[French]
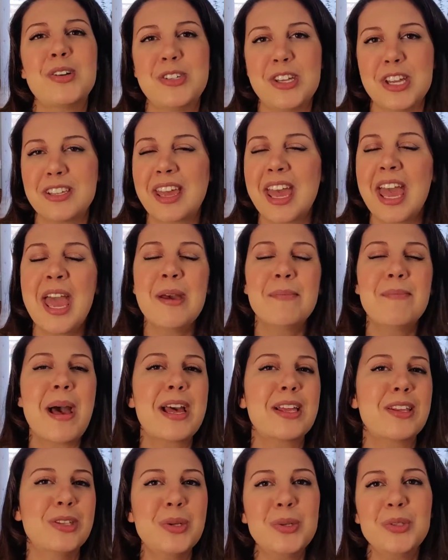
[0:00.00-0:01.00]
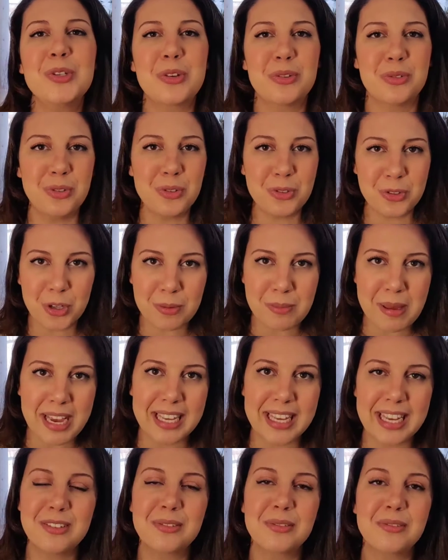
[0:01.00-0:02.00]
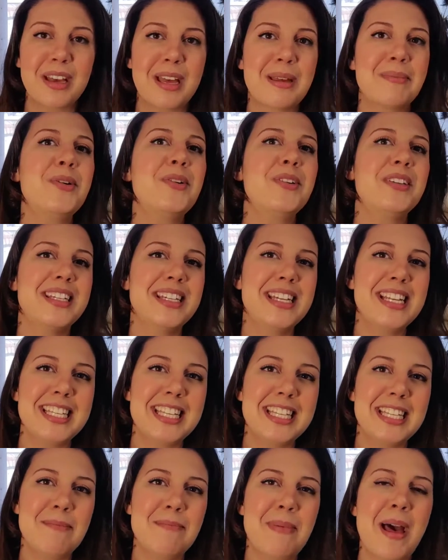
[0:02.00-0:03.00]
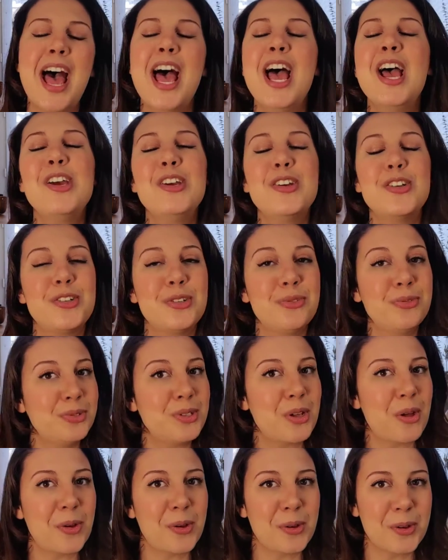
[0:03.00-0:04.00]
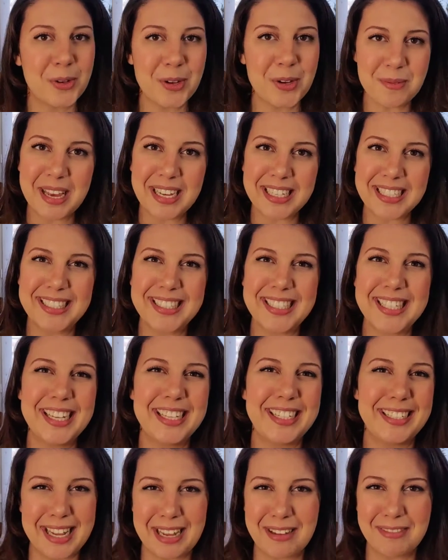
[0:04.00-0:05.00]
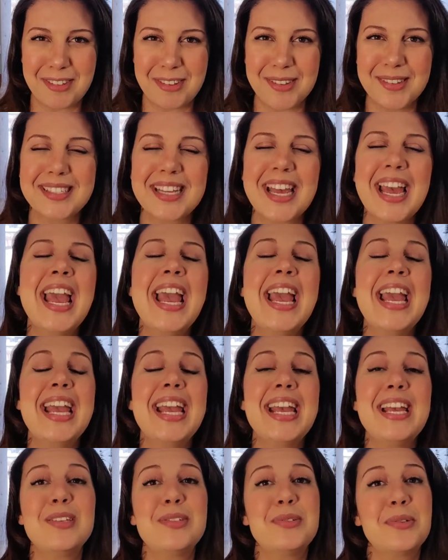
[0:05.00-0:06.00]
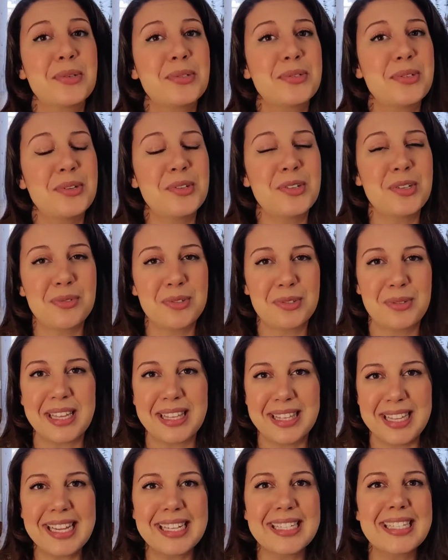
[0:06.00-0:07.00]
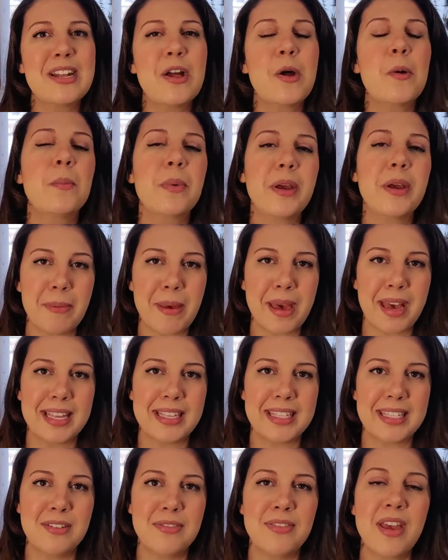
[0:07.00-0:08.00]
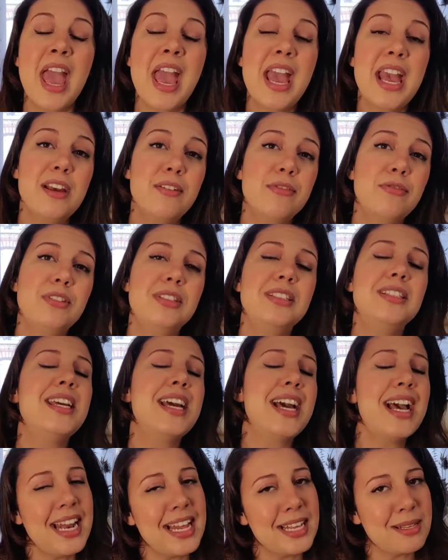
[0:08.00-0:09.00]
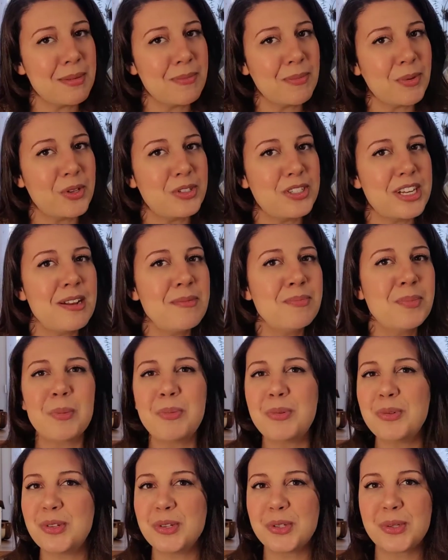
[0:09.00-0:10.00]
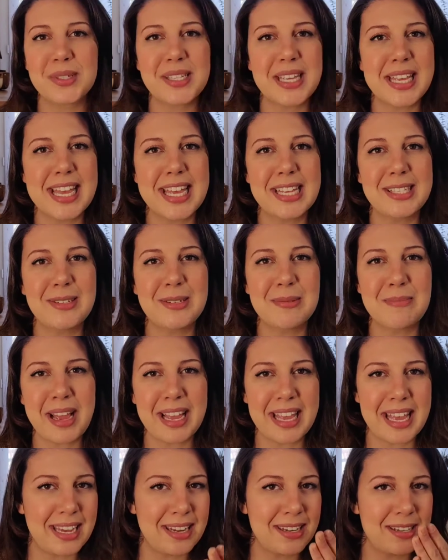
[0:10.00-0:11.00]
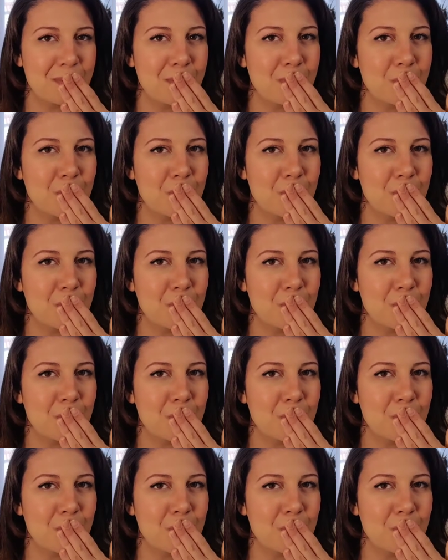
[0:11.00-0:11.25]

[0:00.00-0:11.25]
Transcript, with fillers: connaître par d'autres futurs mariés. Donc vraiment, n'hésitez pas. Je vous en remercie d'avance. Et sur ce, je vous souhaite d'excellents préparatifs et vous dis à la semaine prochaine pour plus de conseils et astuces mariage.